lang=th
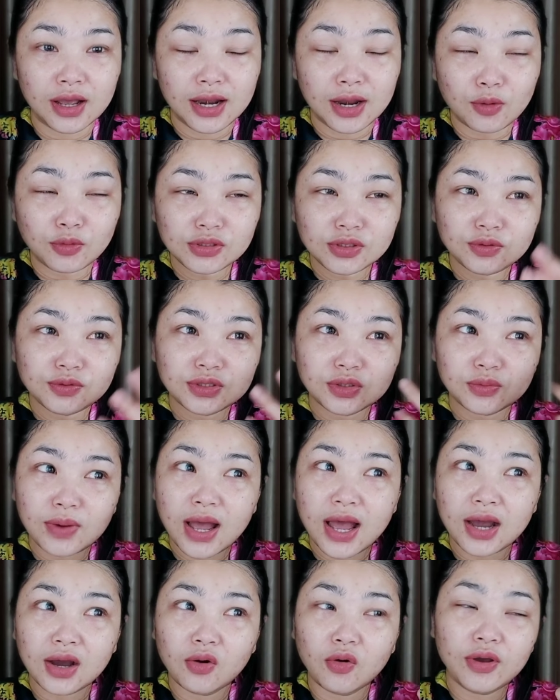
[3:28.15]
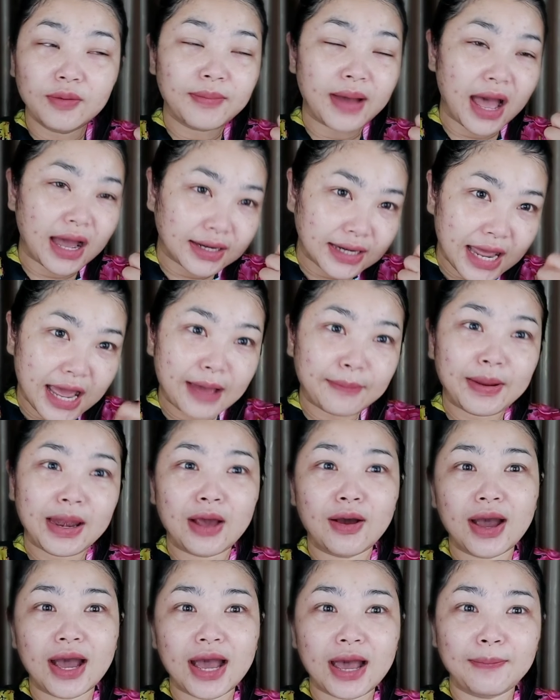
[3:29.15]
แล้วคุณจะรู้สึกว่าโอ้ยมาร์กหน้าไป
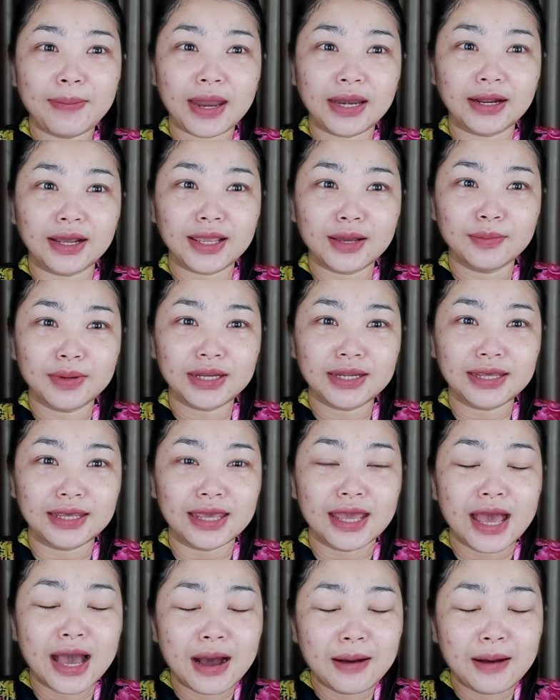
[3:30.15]
แล้ว 5 แผ่นก็ยังไม่ดี